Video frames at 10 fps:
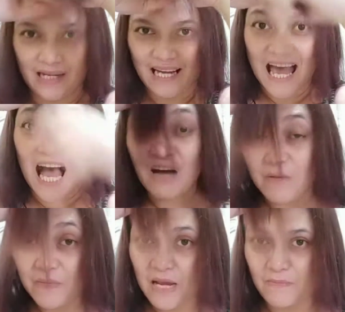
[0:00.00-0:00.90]
habang
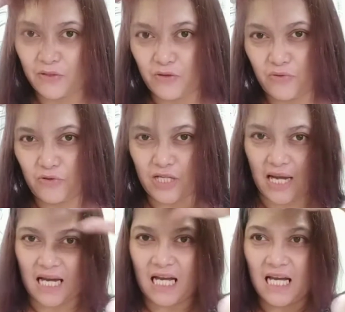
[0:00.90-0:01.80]
pinapatuyo ko siya,
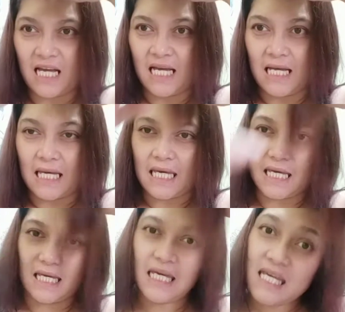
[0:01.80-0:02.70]

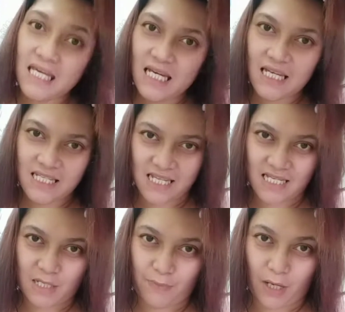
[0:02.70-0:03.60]
is
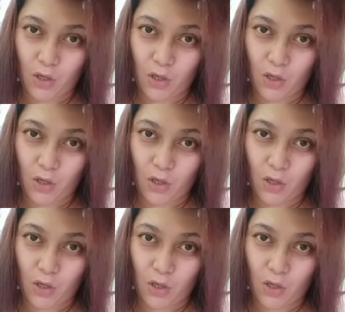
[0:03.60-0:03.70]
naisipan kong